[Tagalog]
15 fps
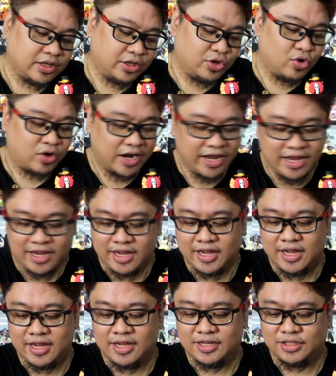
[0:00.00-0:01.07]
yung kay
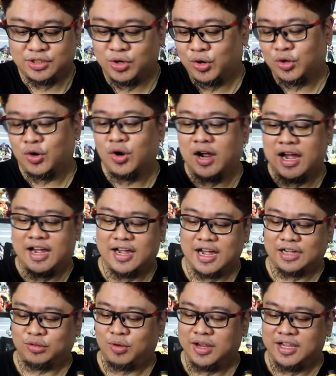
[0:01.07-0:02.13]
Zoro nga,
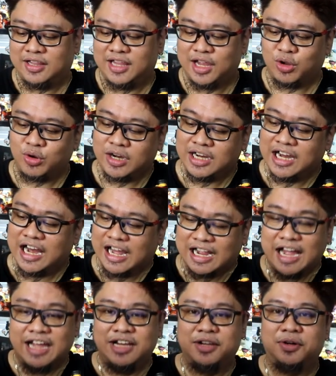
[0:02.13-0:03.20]
actually hindi ko na
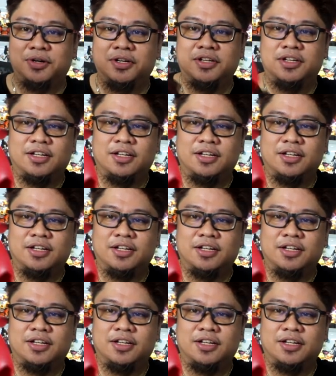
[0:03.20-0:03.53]
nilagay, no?